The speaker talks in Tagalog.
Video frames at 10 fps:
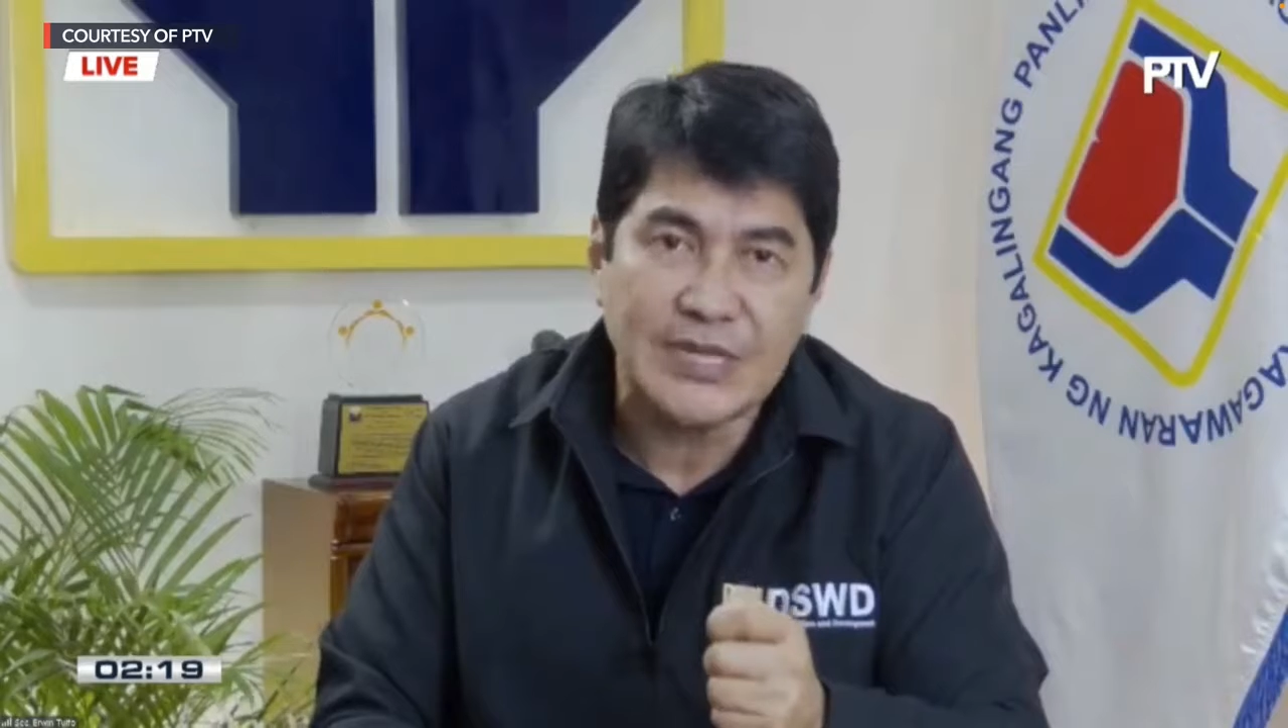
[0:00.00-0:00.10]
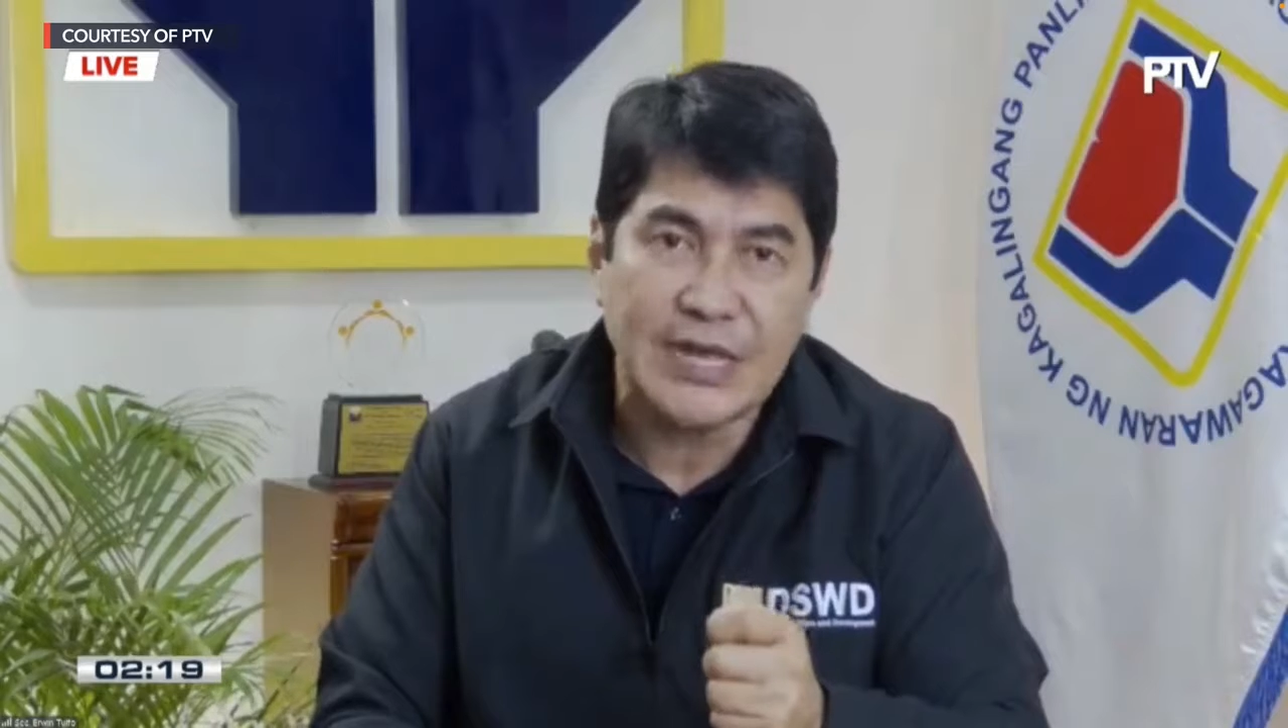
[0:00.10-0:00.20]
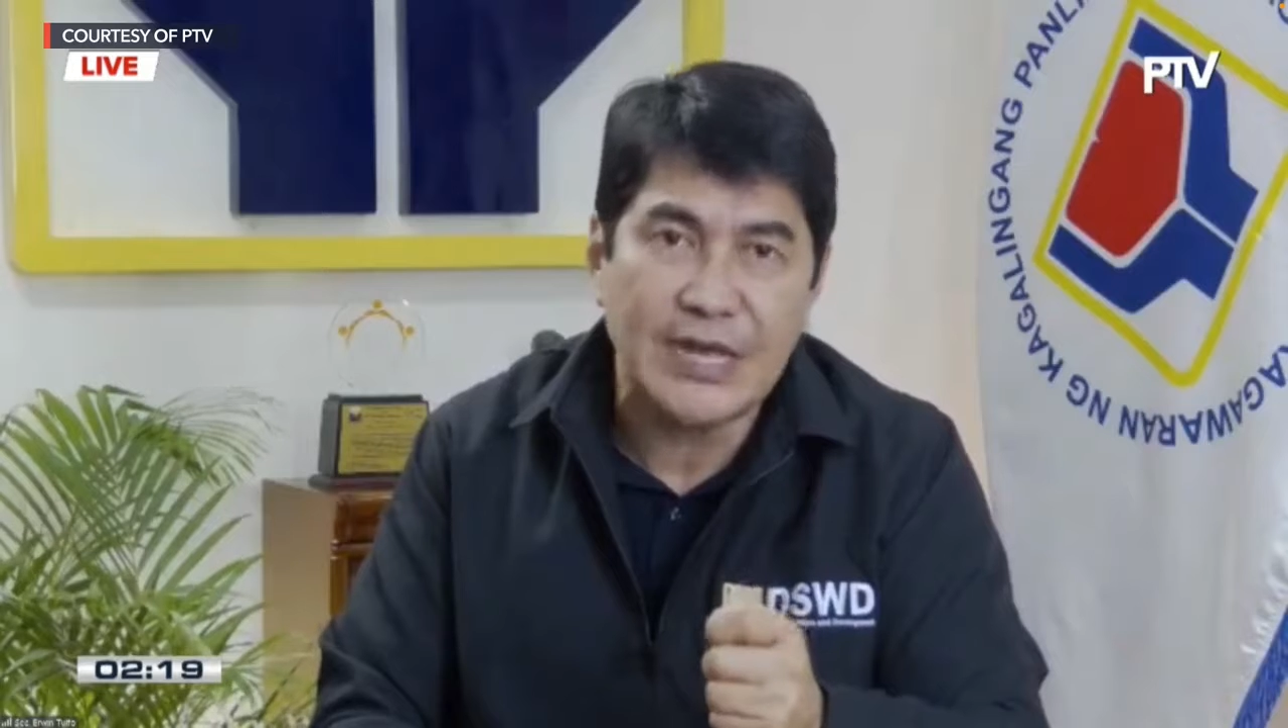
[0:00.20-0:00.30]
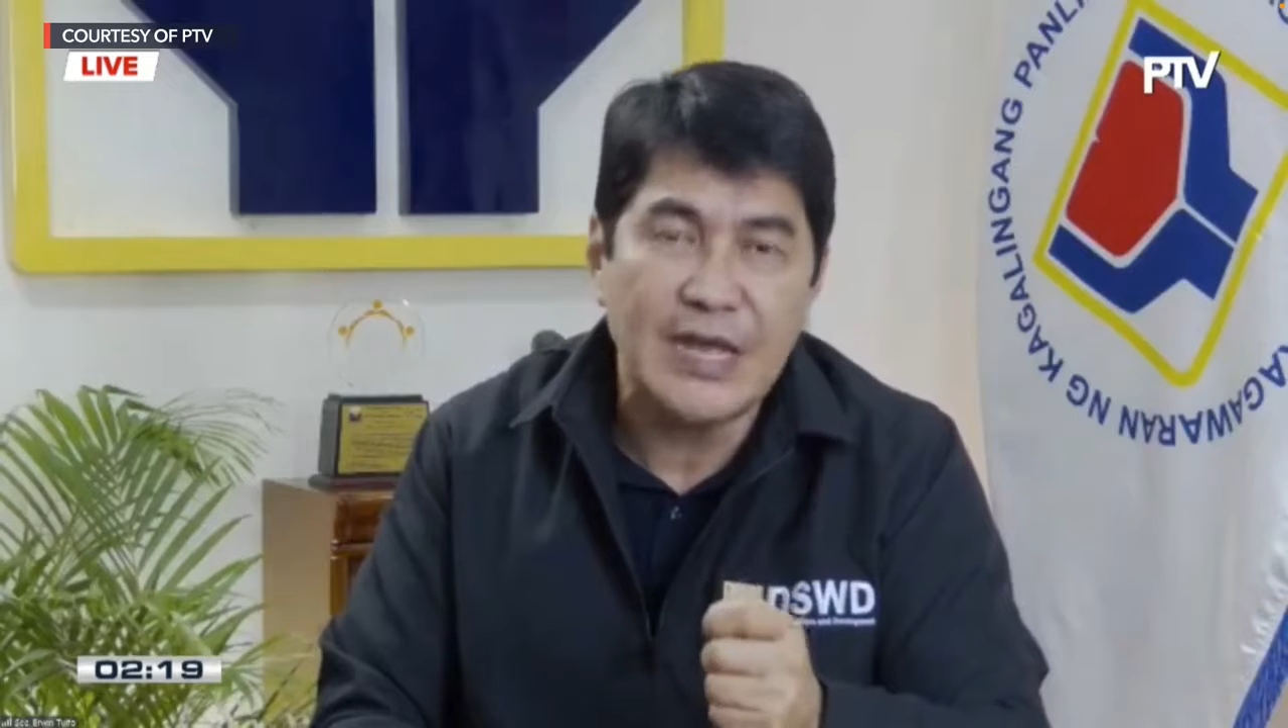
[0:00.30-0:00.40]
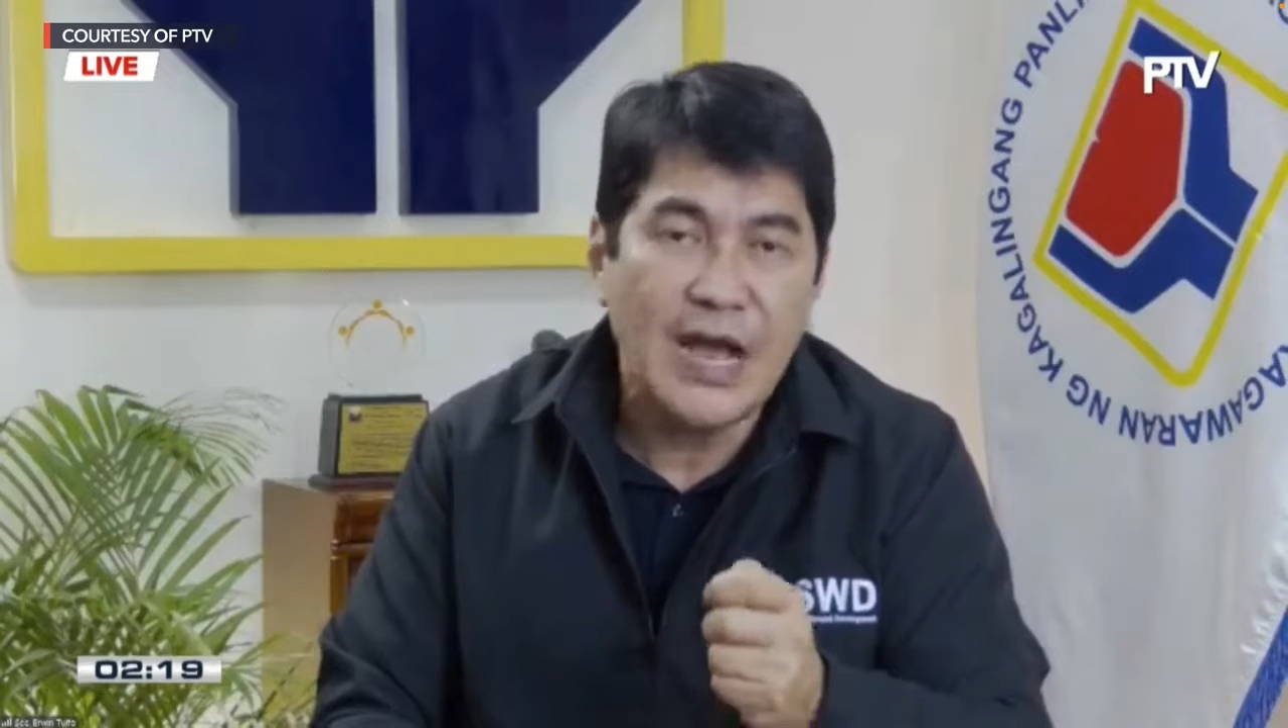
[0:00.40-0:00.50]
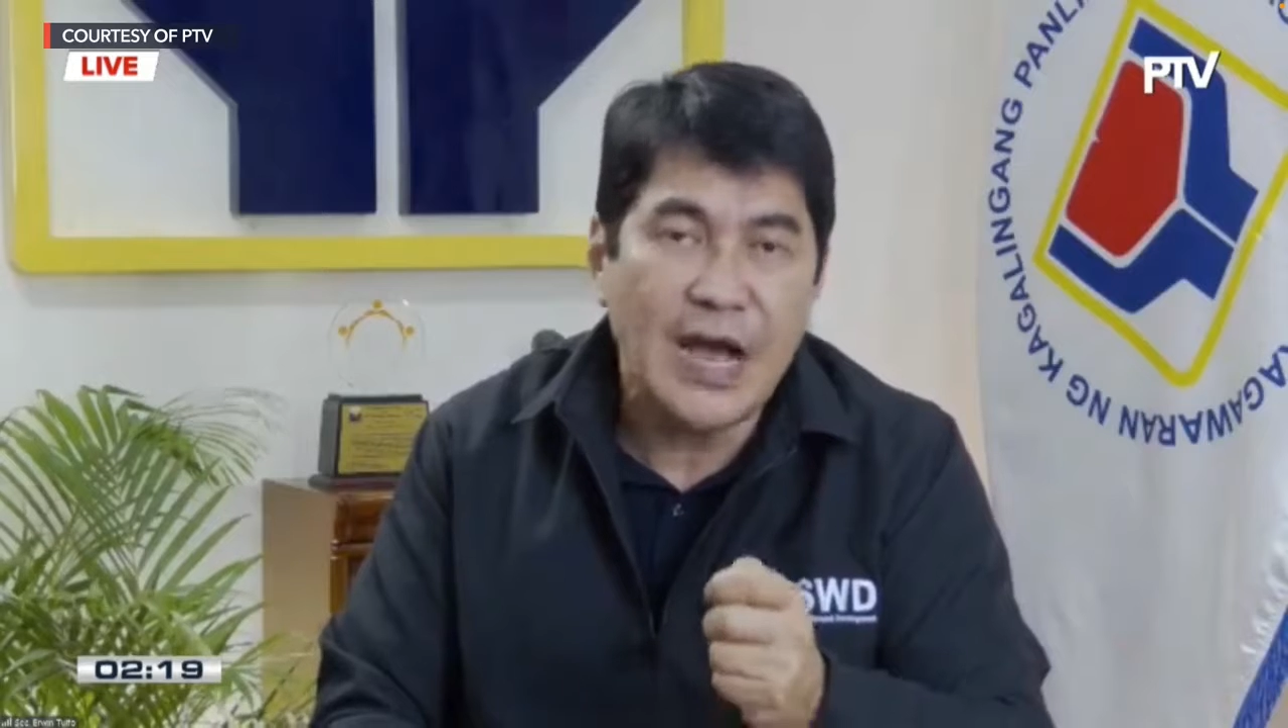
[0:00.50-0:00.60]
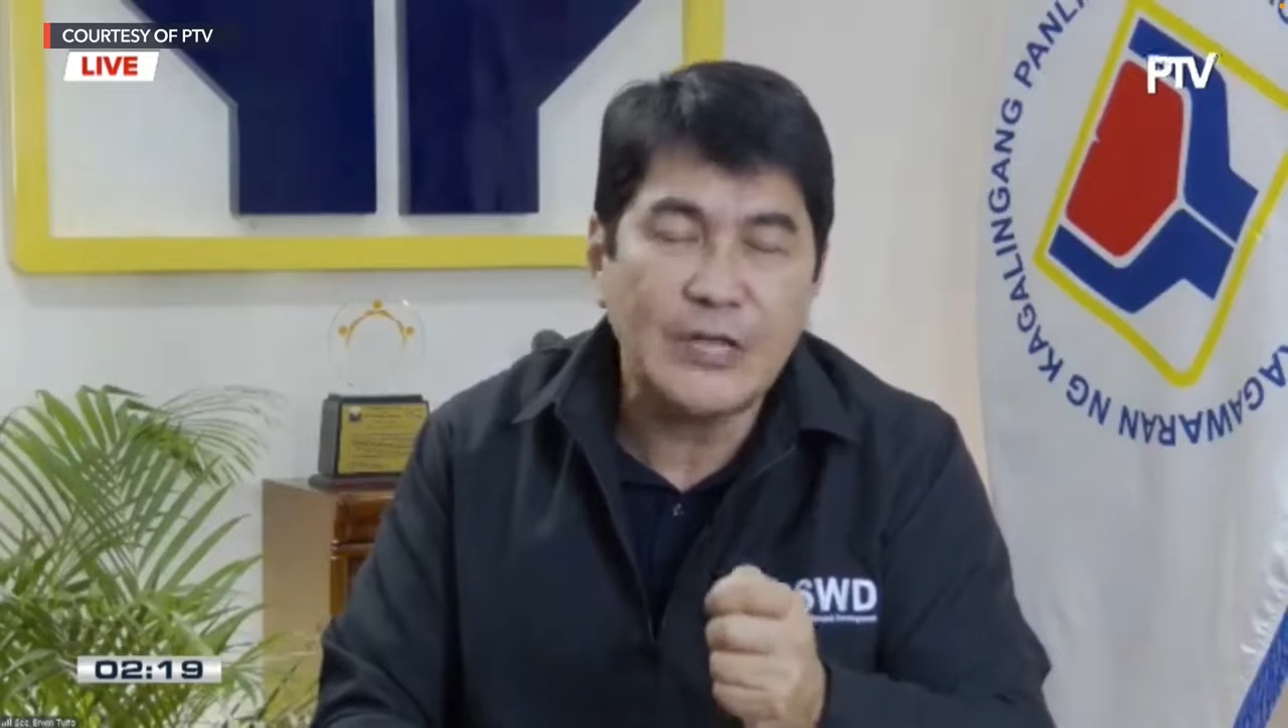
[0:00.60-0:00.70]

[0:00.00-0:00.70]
kasi,